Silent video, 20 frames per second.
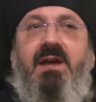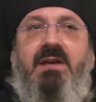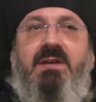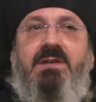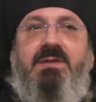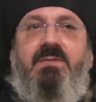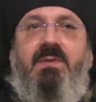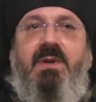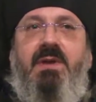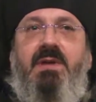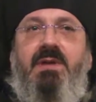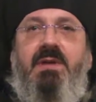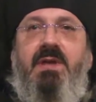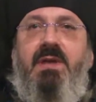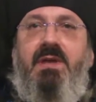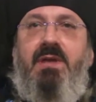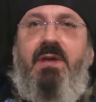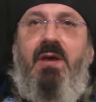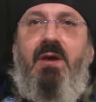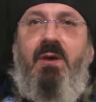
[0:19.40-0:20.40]

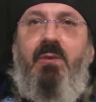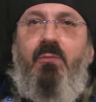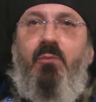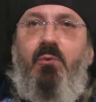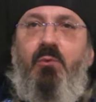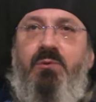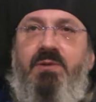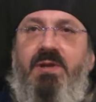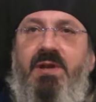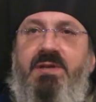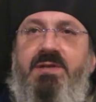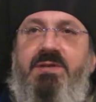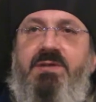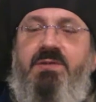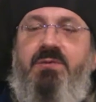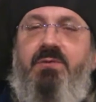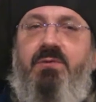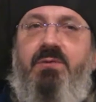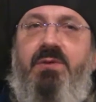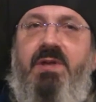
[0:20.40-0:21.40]
своей
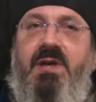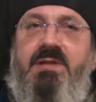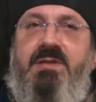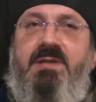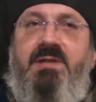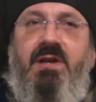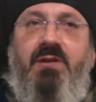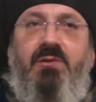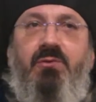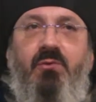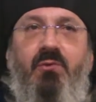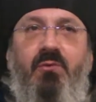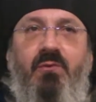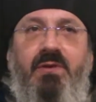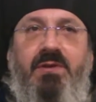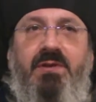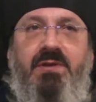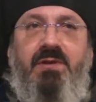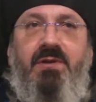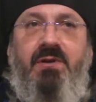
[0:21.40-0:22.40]
мудростью нас
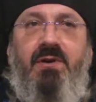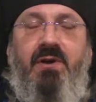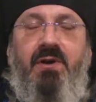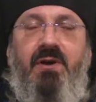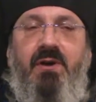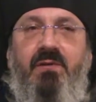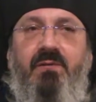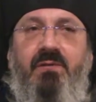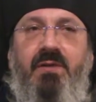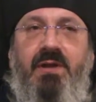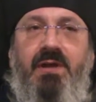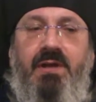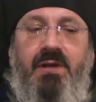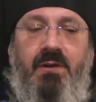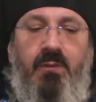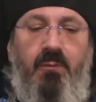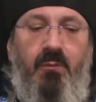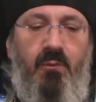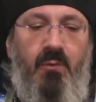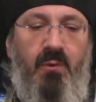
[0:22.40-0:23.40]
готовит к
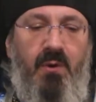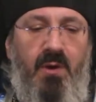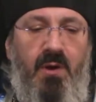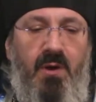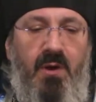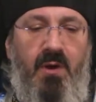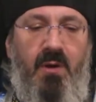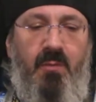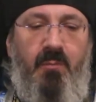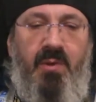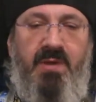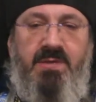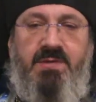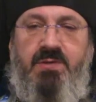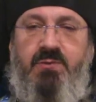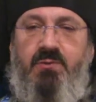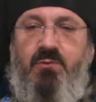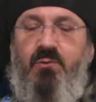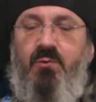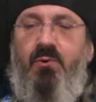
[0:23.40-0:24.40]
Великому
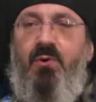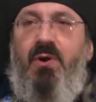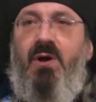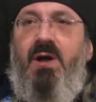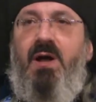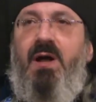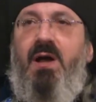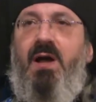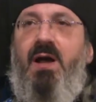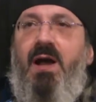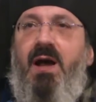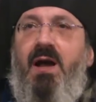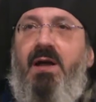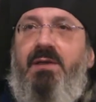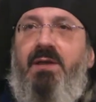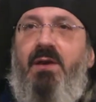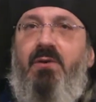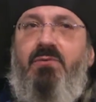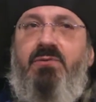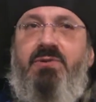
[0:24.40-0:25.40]
посту.
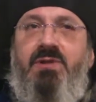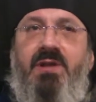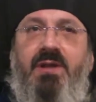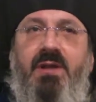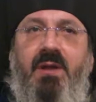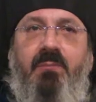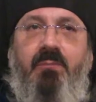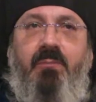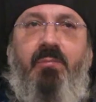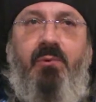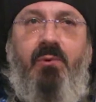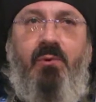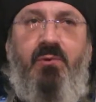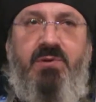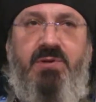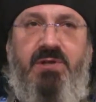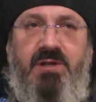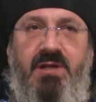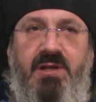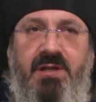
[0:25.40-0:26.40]
Она уже на
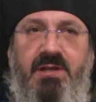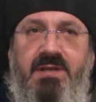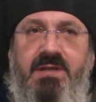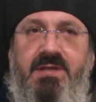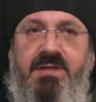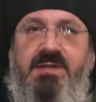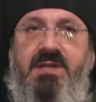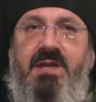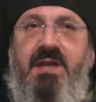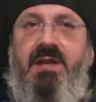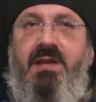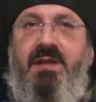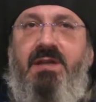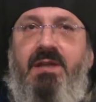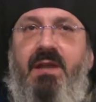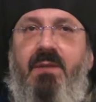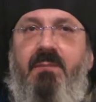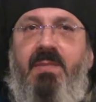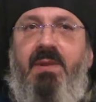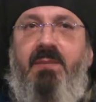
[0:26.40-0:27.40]
прошлой неделе
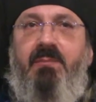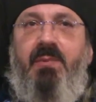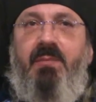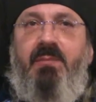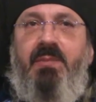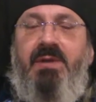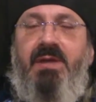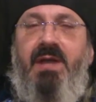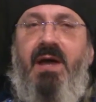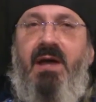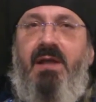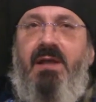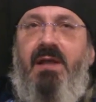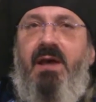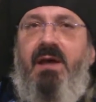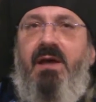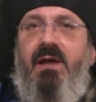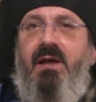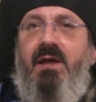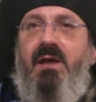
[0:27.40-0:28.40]
нам
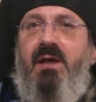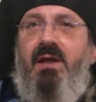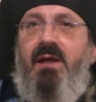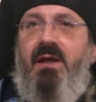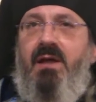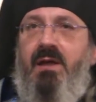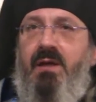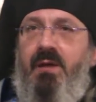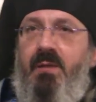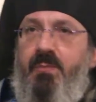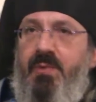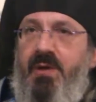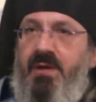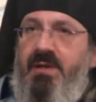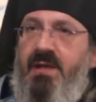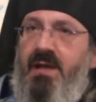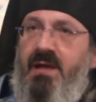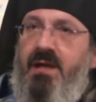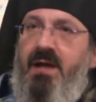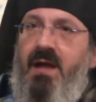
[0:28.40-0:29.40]
напоминала и
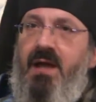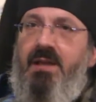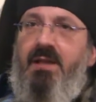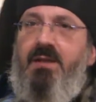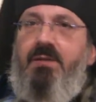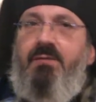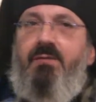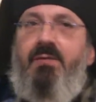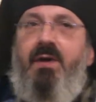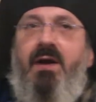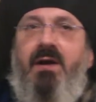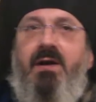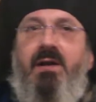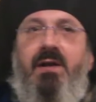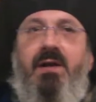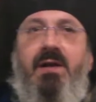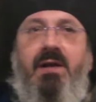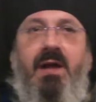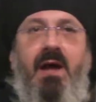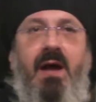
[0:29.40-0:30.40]
предлагала
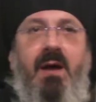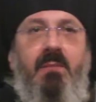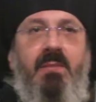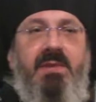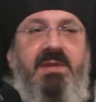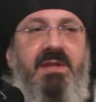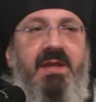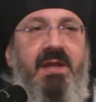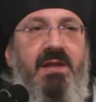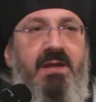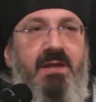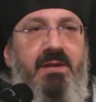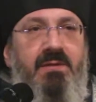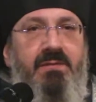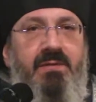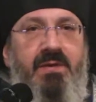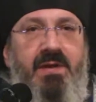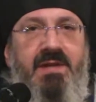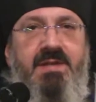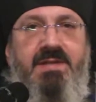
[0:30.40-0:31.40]
Евангелие о мытаре и
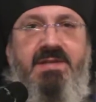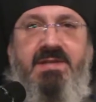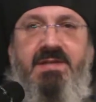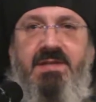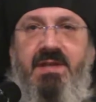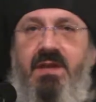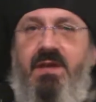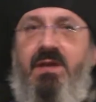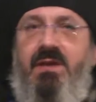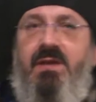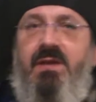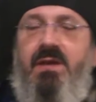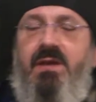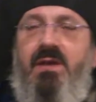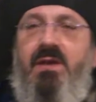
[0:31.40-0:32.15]
фарисее,